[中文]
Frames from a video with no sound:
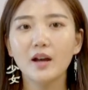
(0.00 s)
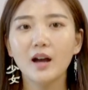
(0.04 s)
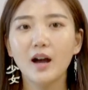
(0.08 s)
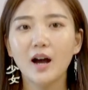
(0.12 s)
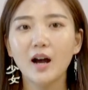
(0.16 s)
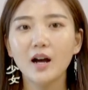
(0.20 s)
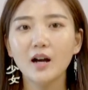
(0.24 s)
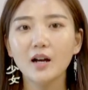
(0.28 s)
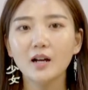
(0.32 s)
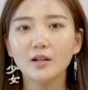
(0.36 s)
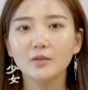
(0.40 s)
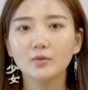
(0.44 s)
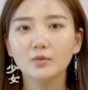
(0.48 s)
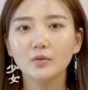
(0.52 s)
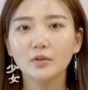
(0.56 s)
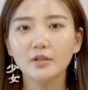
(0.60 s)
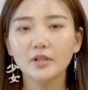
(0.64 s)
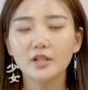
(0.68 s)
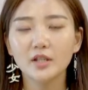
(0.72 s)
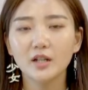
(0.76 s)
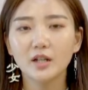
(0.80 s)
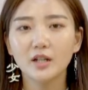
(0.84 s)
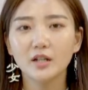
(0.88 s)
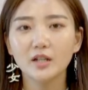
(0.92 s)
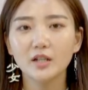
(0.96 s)
而很多
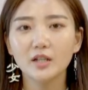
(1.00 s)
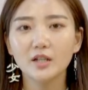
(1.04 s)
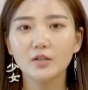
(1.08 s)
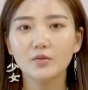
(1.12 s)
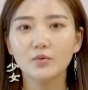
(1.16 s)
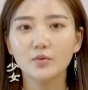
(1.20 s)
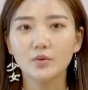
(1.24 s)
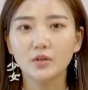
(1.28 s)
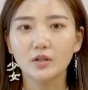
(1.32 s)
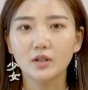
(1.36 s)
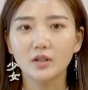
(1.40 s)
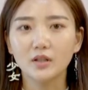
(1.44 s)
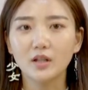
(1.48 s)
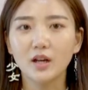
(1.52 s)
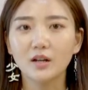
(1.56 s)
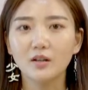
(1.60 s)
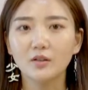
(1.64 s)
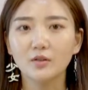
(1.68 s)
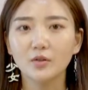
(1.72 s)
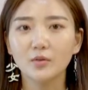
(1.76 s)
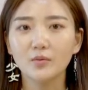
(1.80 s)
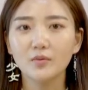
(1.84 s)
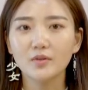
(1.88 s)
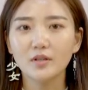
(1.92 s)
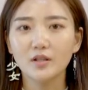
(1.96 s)
轻而易举得到的
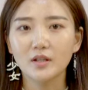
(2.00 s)
东